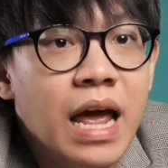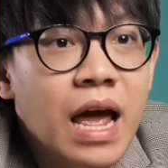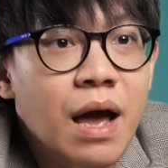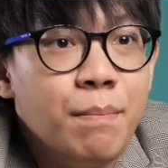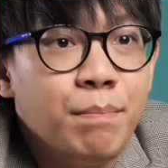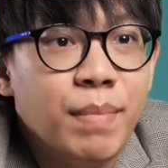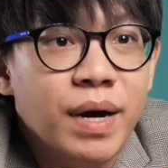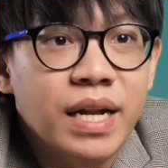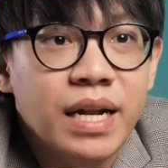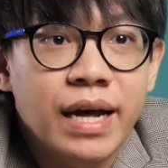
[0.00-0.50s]
และ
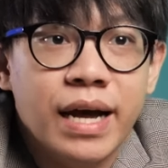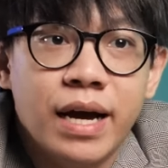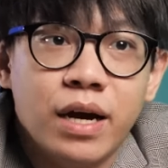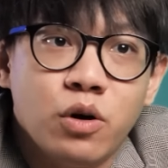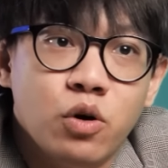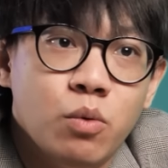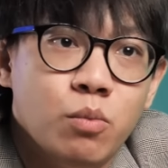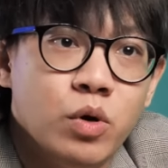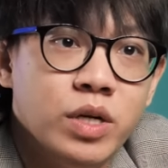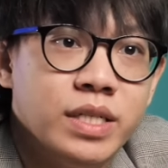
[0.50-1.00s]
ปัญหา
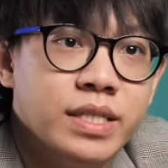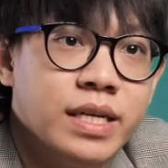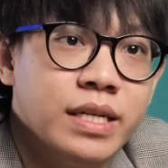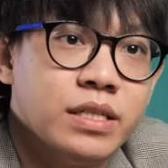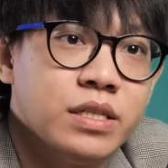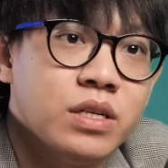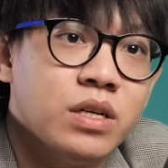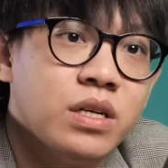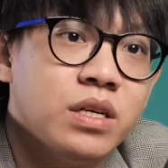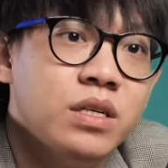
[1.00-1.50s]
ของบริษั
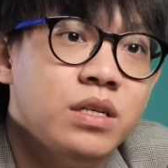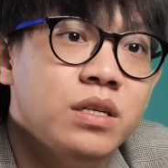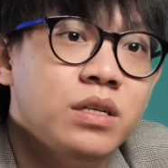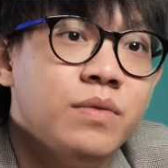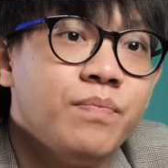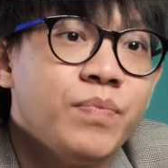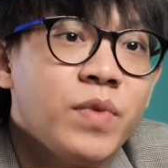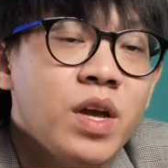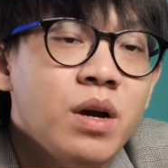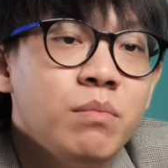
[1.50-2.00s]
ทก็คือ
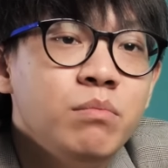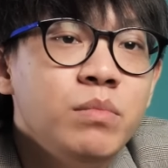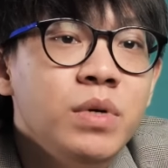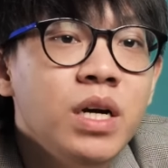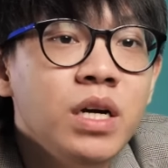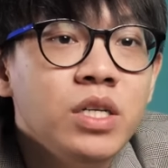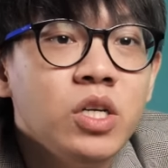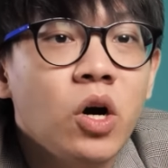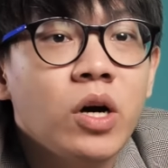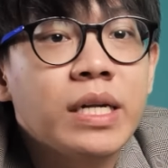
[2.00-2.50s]

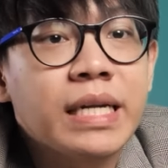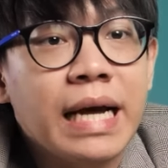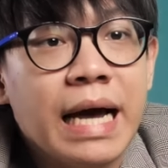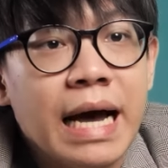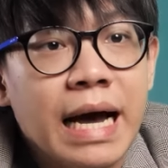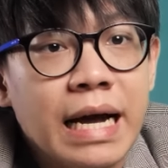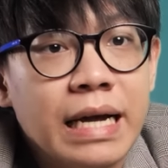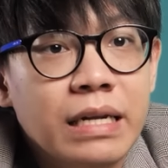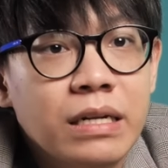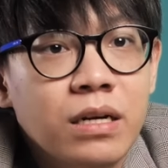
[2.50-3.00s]
เมื่อยอด
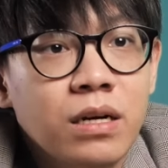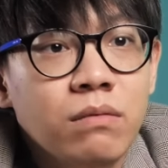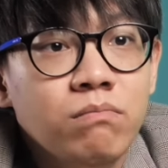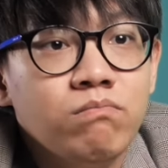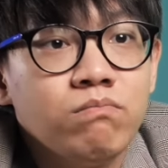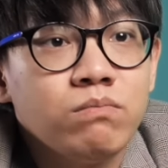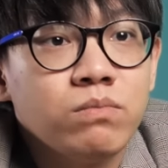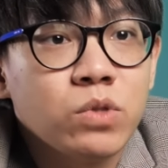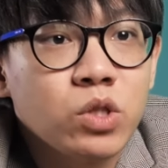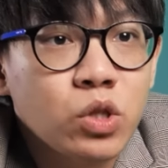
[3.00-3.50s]
ขายเริ่ม
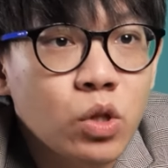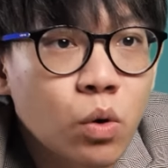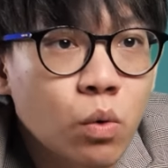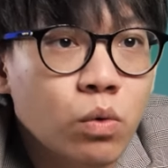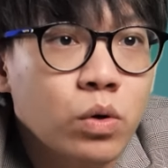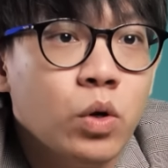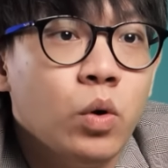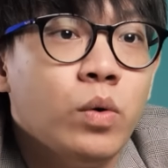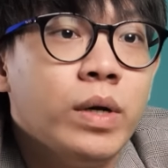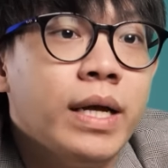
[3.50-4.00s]
ต
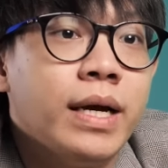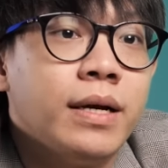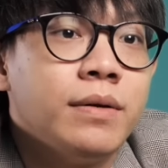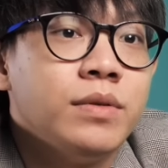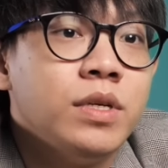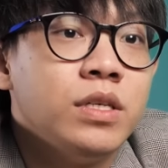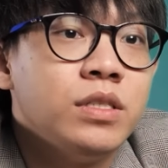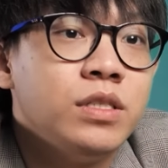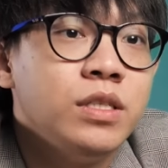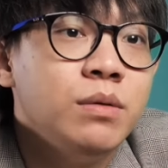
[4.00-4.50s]
กลงเนี่ย
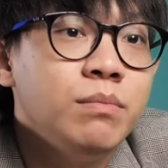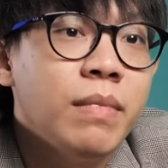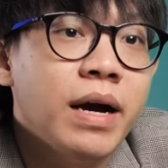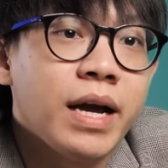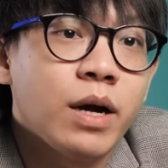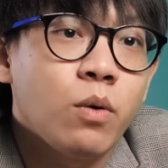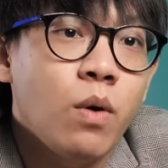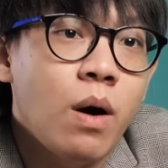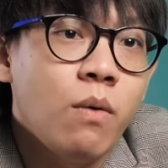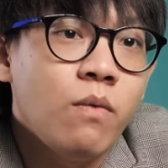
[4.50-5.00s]
ซึ่งห
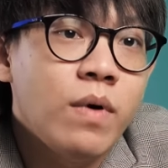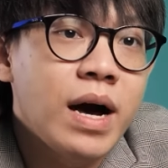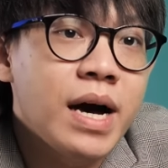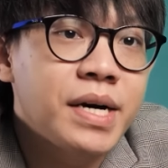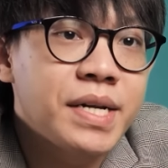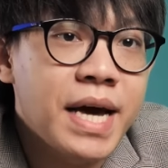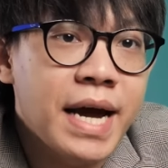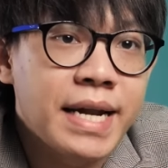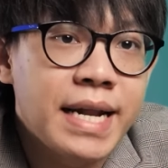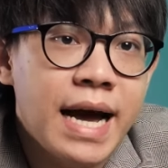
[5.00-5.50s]
มายความว่า
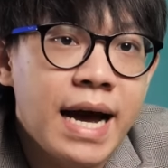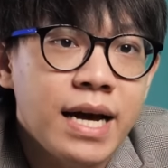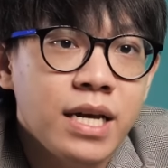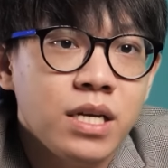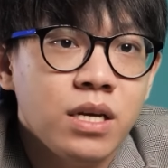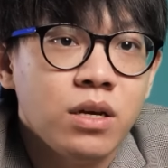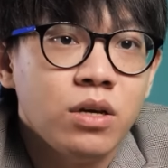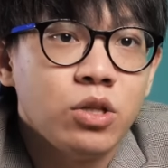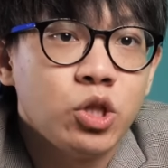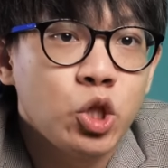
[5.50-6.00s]
รายได้
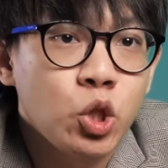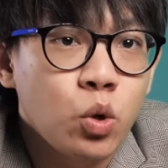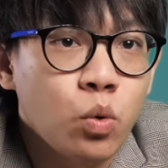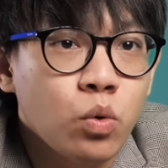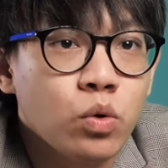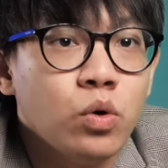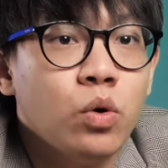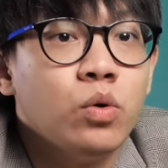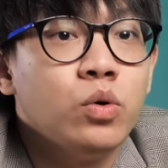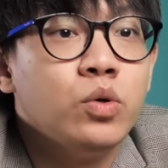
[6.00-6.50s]
ต
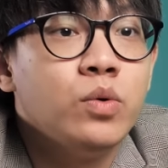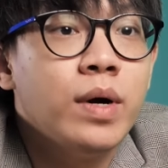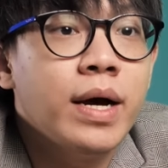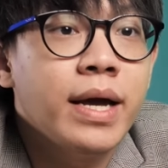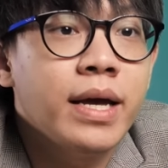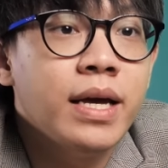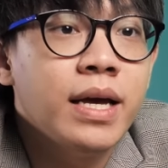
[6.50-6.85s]
กลงด้ว